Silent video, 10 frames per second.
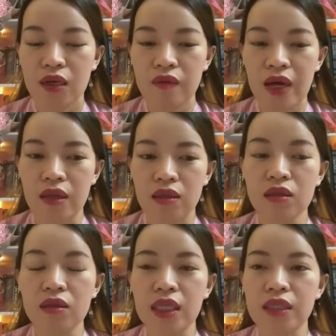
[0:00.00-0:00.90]
và
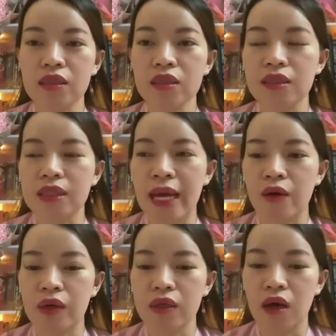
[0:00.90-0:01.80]
thường là những người
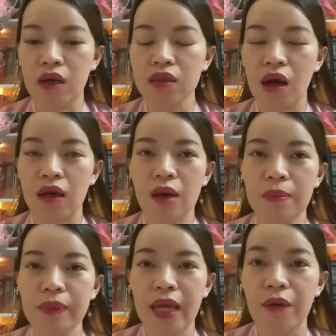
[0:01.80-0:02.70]
nào ở, ở cái tầng lớp
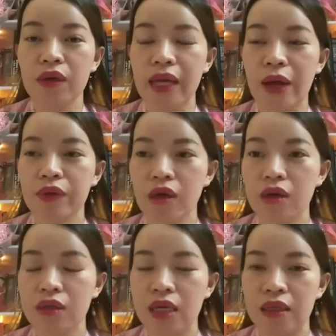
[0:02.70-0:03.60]
cao cao nhất
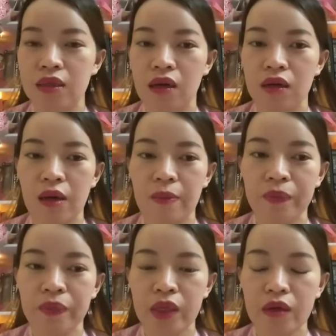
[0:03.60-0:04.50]
như là tầng lớp
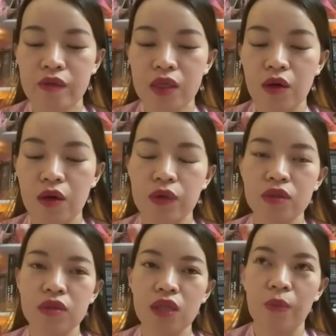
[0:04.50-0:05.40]
gì
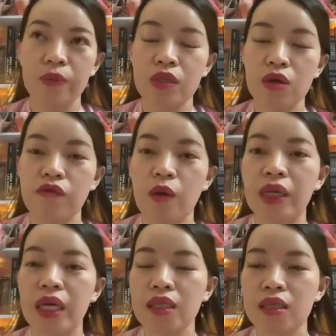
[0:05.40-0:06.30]
trong chế độ phong
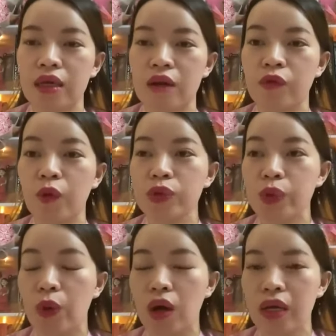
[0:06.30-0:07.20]
kiến thì là vua
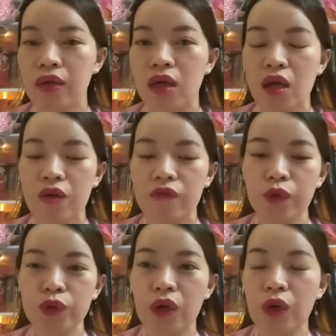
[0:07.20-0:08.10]
chúa hay vua
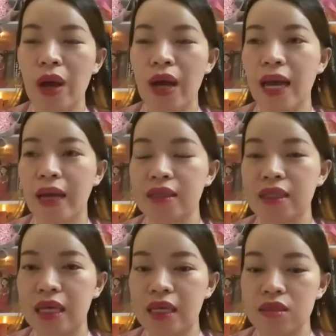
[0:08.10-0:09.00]
chúa hay quan lại thì
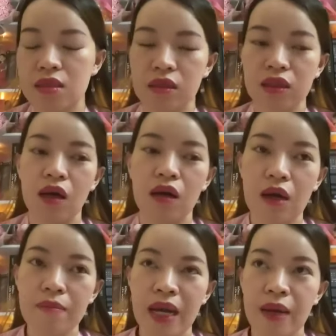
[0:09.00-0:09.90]
lại là cái tầng
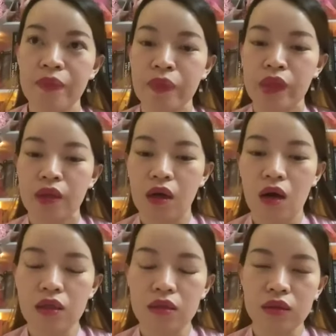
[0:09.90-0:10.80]
lớp mà, mà có
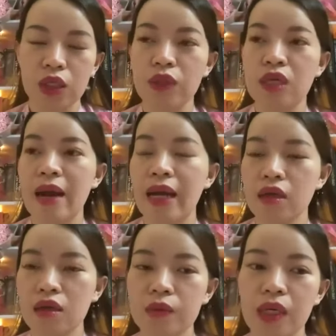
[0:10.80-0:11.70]
được nhiều tiền bạc
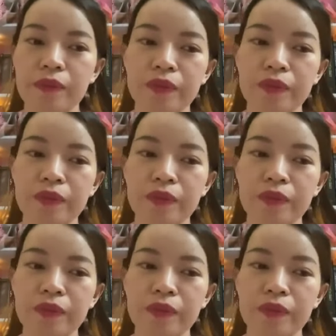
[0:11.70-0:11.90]
nhất đúng không ạ